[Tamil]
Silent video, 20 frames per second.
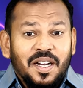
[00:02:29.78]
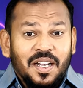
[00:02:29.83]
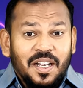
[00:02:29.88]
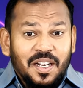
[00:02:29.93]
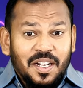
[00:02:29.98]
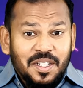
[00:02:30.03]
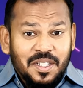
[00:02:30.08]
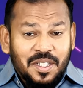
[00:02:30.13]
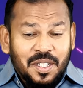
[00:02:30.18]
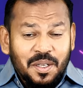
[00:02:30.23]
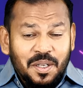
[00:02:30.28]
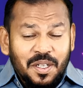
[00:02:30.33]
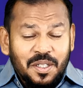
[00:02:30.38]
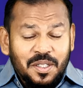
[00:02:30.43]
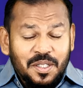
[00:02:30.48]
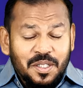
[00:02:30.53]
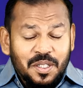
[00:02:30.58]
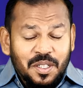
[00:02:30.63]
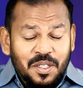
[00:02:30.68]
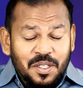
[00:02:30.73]
ஆனாலும் அந்த
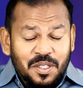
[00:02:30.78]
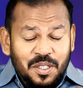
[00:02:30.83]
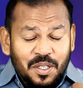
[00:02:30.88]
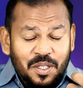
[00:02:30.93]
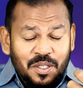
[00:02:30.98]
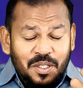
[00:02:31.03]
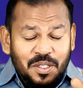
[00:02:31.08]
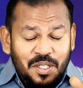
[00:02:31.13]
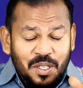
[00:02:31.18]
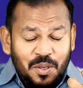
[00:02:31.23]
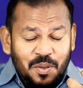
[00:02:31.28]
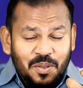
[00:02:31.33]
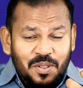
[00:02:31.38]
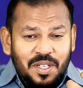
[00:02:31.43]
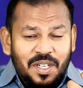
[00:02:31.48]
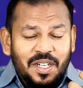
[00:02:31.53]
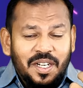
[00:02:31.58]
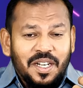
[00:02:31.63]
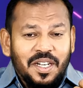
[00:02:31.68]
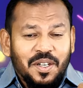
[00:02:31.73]
அந்த அந்த அந்த
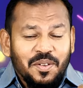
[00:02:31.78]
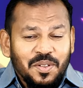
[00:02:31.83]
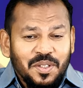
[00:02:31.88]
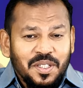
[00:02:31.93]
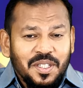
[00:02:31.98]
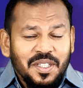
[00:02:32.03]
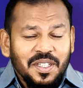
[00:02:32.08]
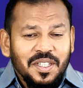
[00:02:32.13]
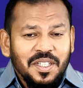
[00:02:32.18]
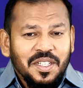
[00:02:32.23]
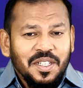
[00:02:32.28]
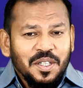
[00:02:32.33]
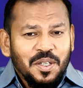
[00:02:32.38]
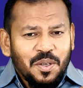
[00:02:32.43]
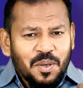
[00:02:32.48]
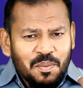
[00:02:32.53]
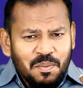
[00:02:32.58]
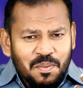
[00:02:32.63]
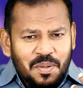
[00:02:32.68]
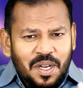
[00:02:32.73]
சகோதரன் என்கிட்ட வந்து
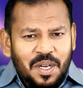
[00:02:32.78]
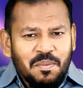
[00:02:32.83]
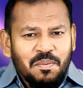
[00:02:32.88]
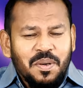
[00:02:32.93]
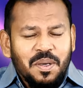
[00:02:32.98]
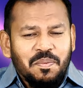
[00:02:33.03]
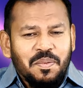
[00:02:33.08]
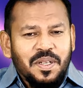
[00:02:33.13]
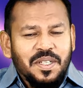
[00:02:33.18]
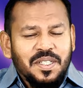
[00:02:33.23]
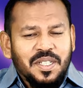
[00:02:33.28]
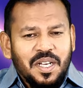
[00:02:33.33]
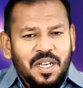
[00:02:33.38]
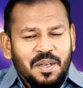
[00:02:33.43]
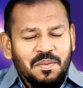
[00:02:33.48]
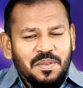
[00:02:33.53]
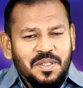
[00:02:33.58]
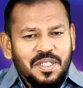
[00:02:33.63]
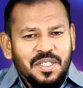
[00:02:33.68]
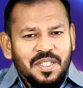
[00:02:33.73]
ரொம்ப அன்பாக பேச
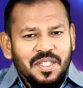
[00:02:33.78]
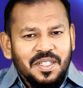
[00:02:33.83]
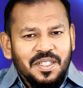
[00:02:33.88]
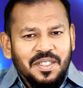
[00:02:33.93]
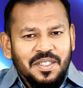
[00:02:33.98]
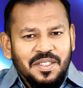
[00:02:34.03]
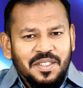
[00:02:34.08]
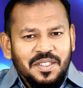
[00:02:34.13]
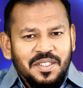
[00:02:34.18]
ஆரம்பிச்சிட்டார்